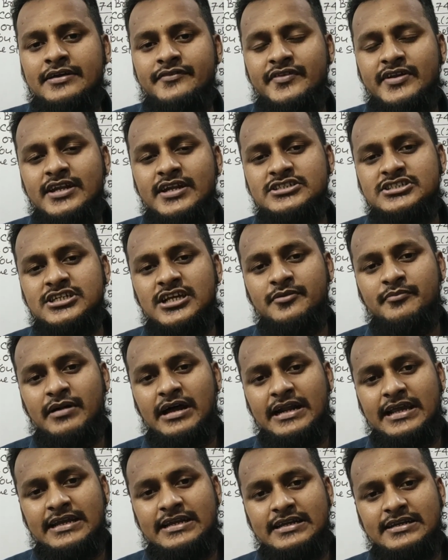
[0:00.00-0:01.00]
ফিনান্সিয়াল
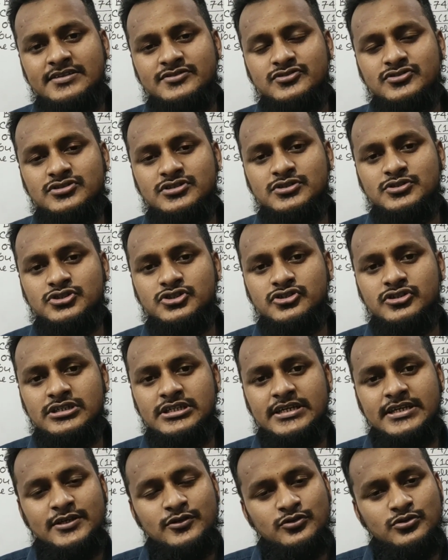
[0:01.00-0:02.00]
মার্কেট অ্যান্ড ইনস্টিটিউশন
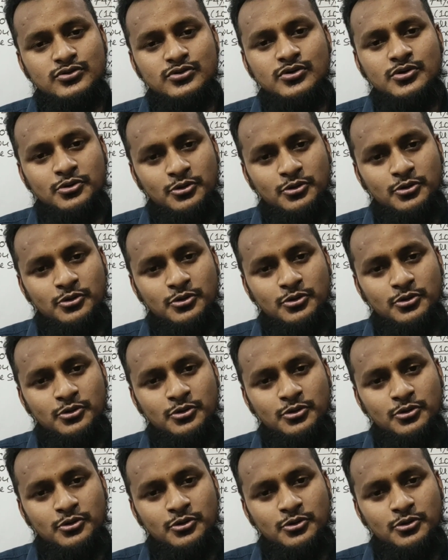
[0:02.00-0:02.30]
নিয়ে কিন্তু